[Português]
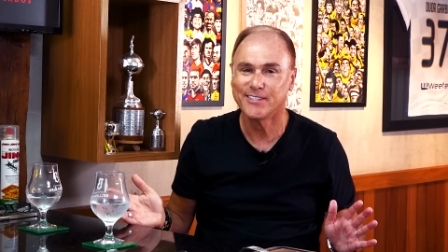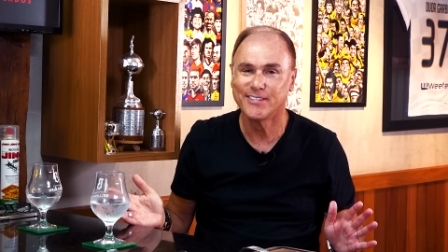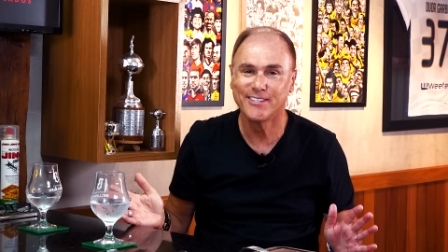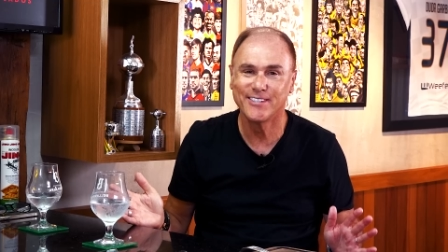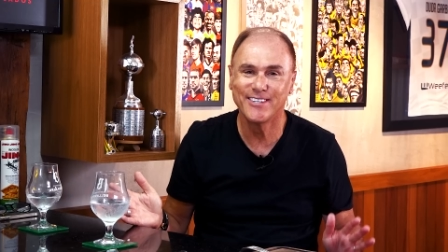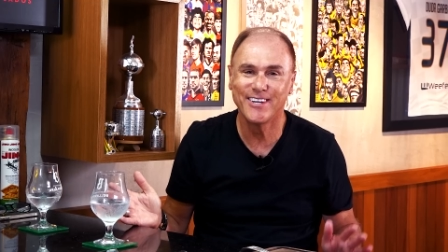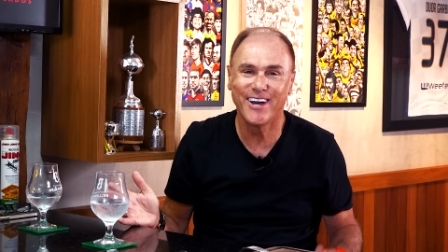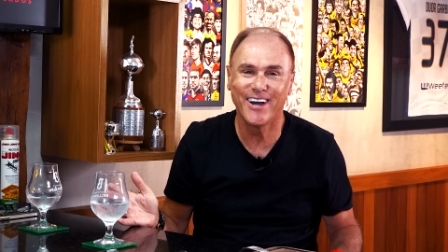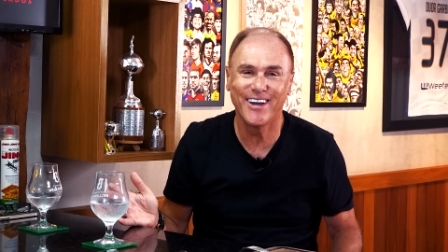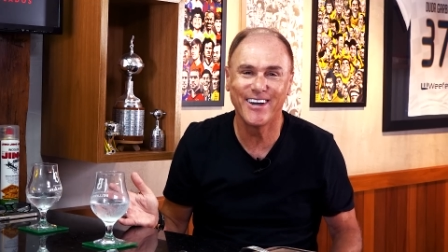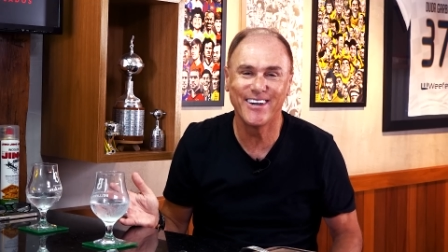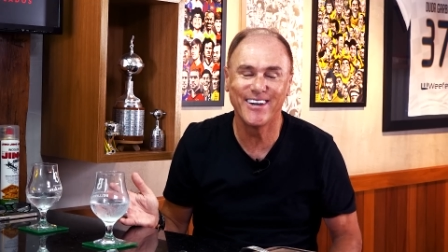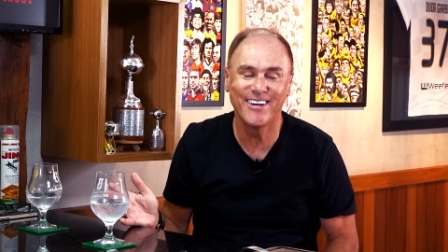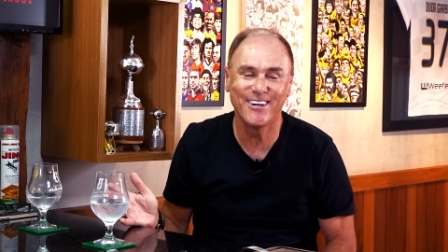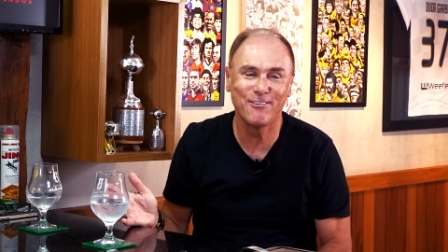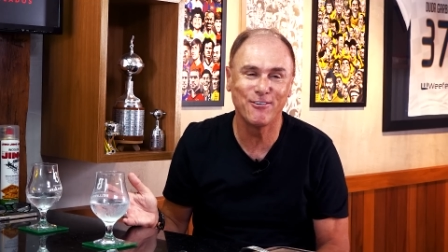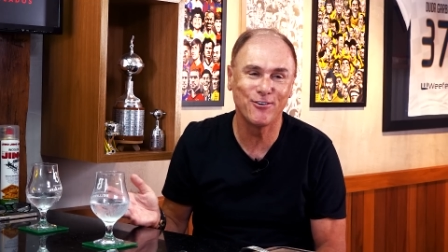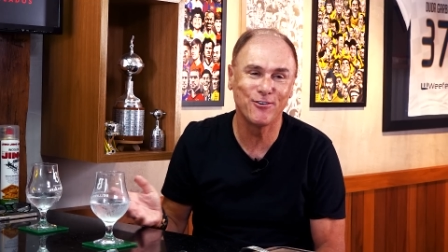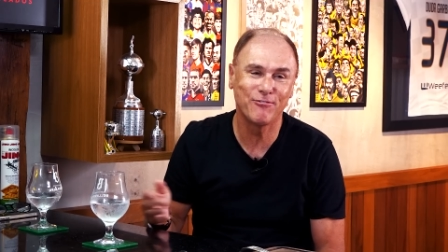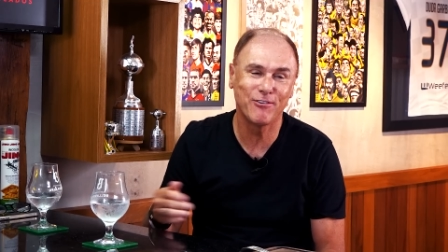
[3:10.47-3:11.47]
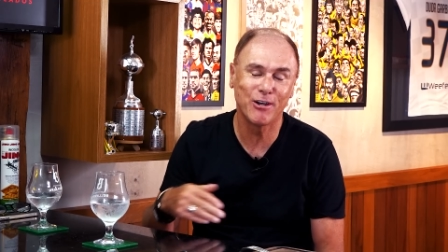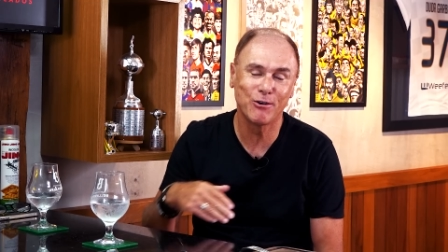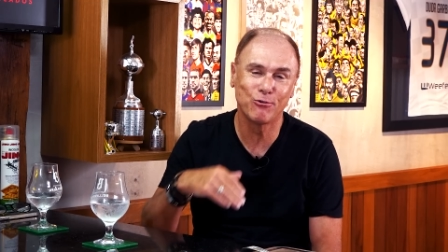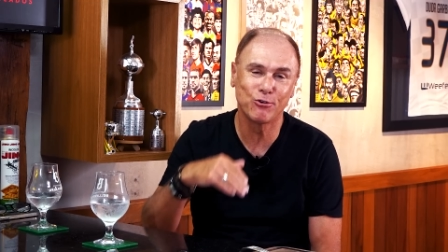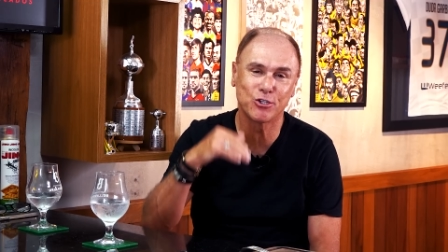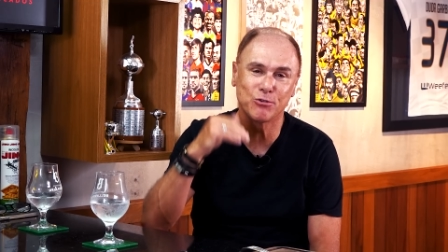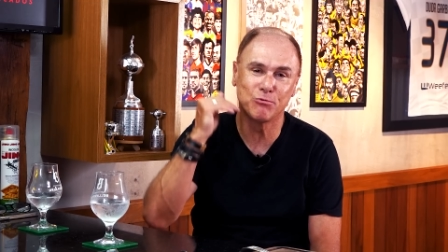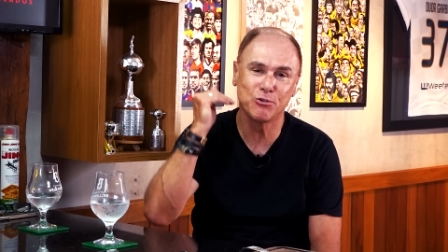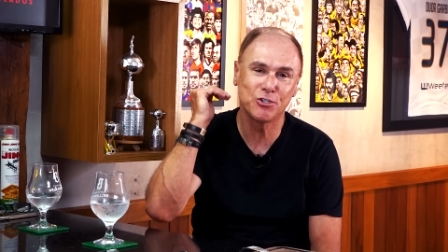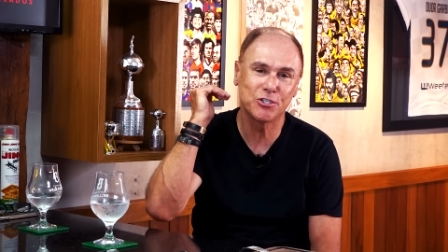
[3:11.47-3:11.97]
E aí o
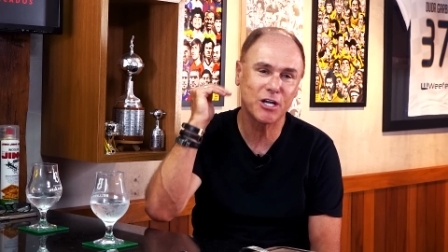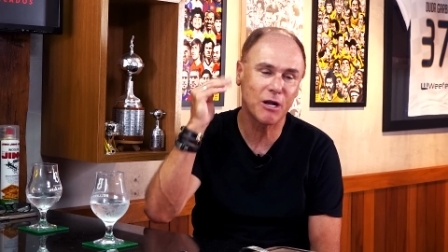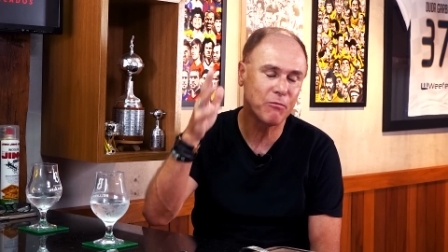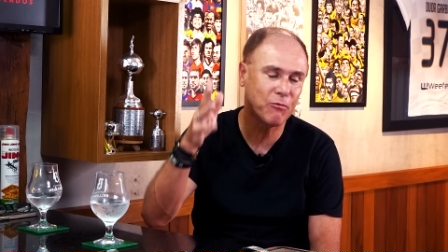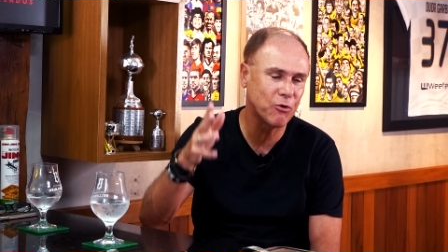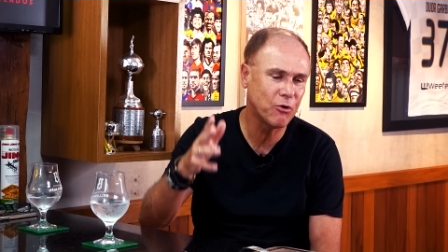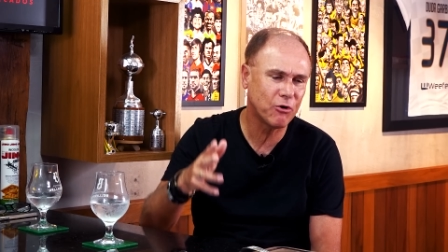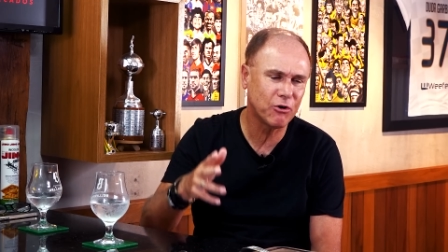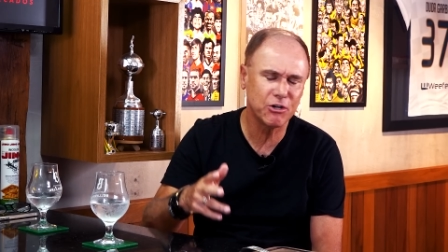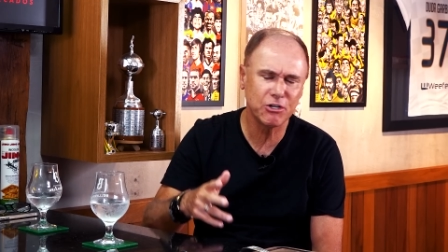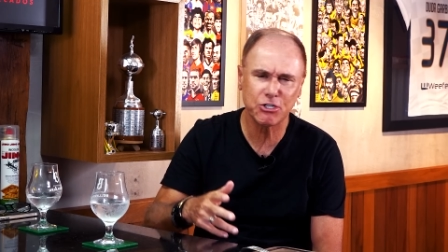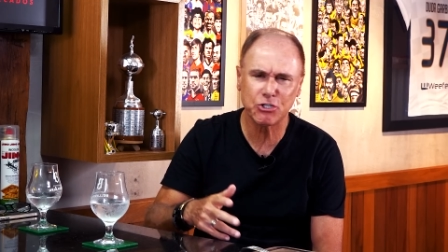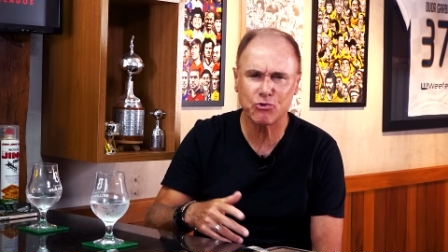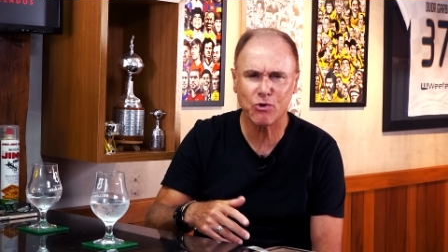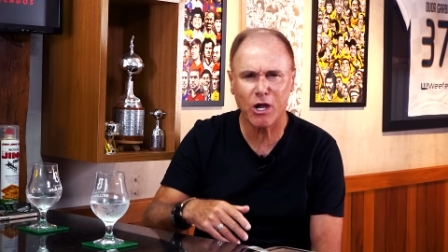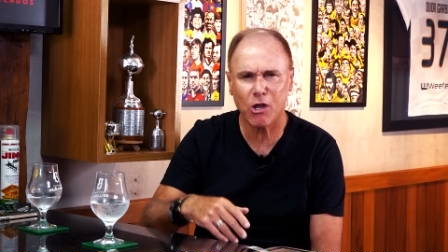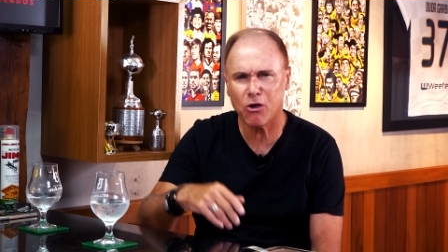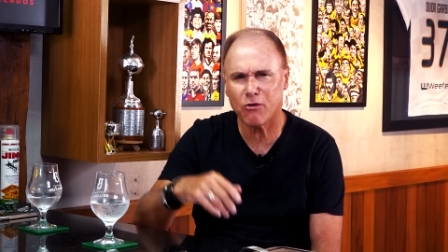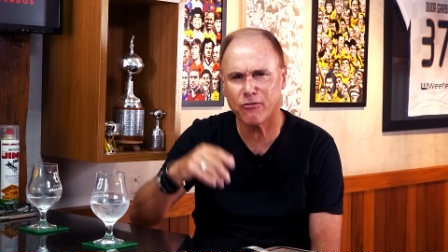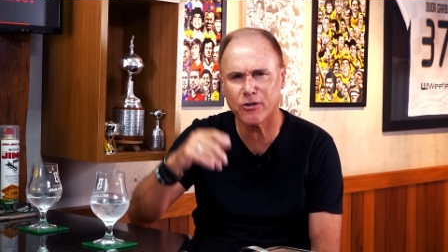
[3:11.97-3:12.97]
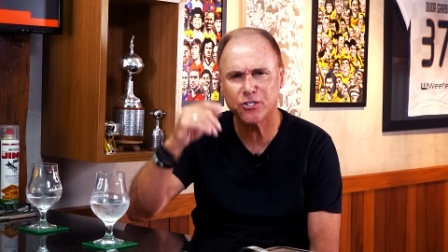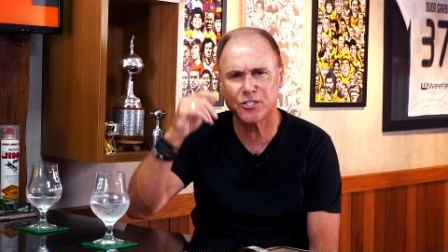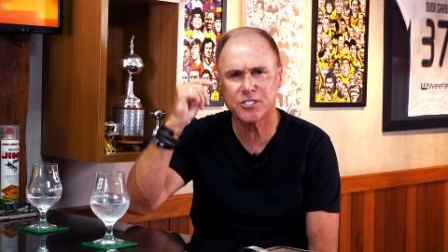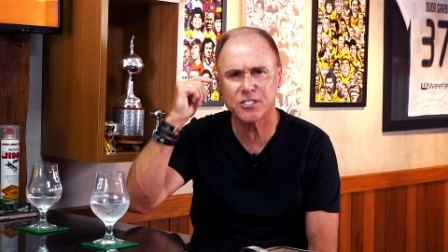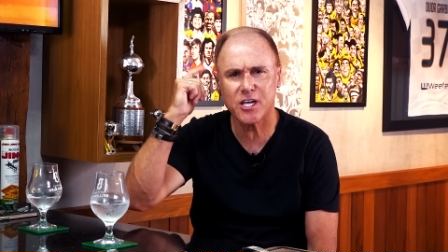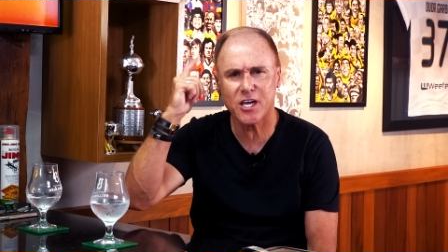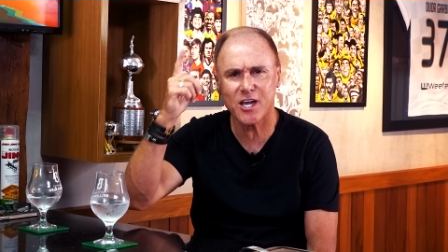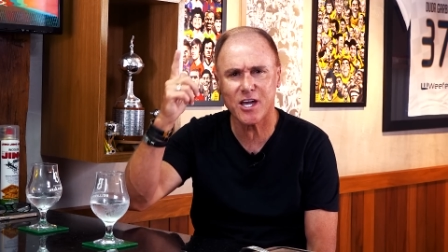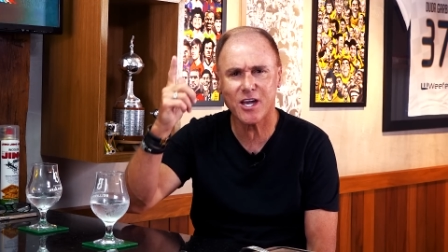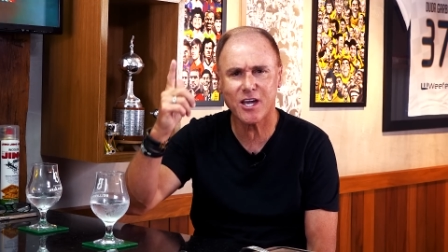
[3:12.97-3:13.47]
Vanucci me chamou e disse: Alô,
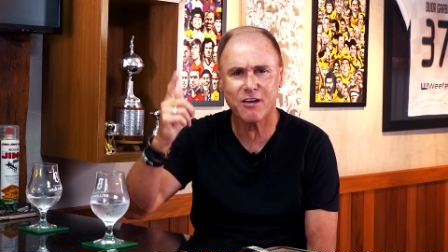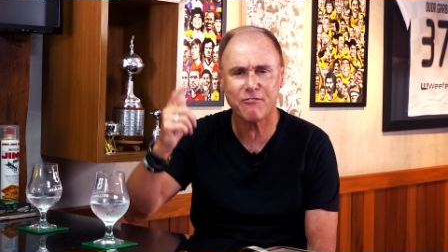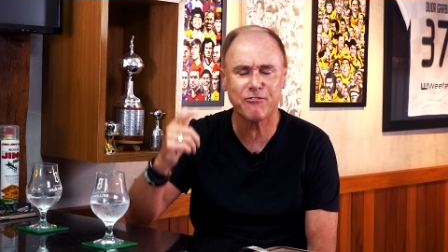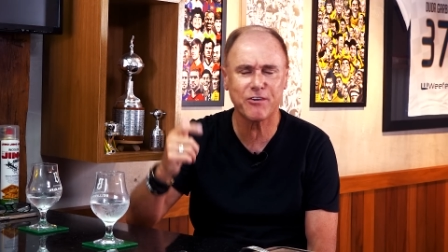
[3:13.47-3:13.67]
você,